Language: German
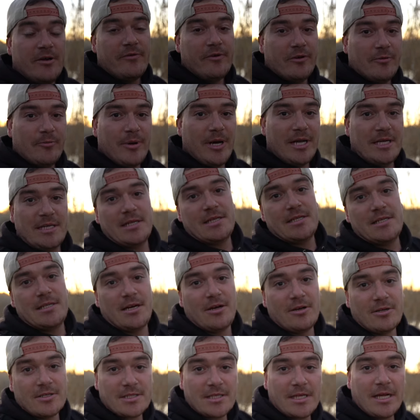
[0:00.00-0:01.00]
Von Patras
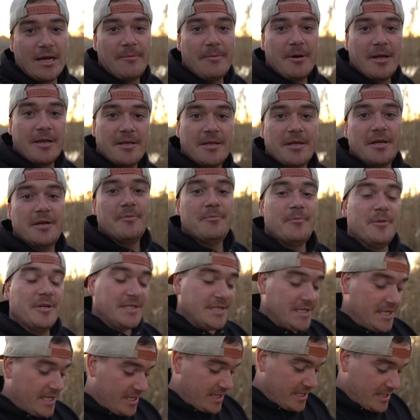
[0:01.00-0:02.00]
aus kann man
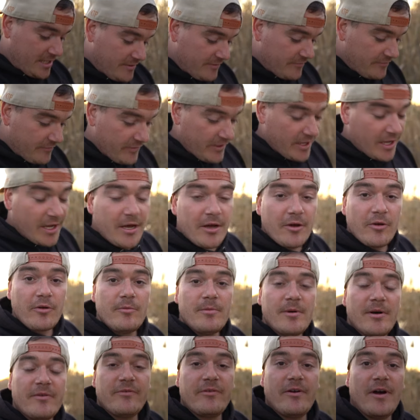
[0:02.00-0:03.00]
mit der Fähre
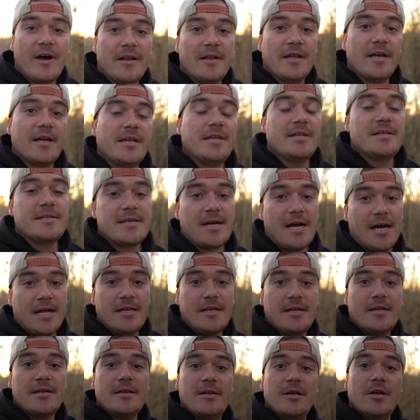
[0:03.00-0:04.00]
rüberfahren nach
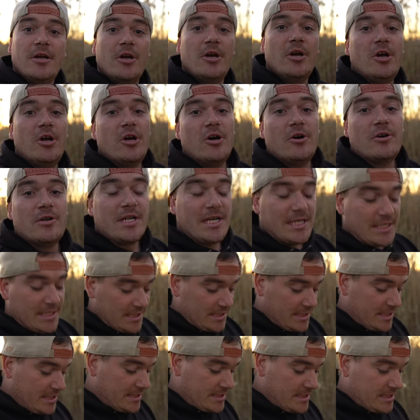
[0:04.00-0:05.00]
Italien und das
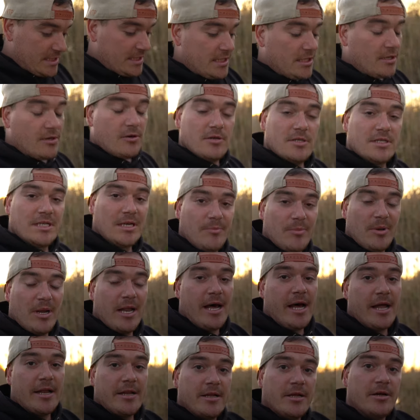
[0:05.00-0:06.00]
ist tatsächlich auch unser
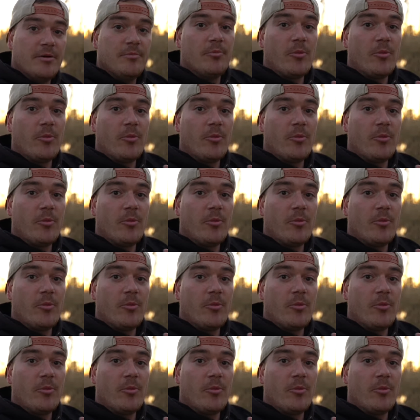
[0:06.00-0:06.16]
Plan.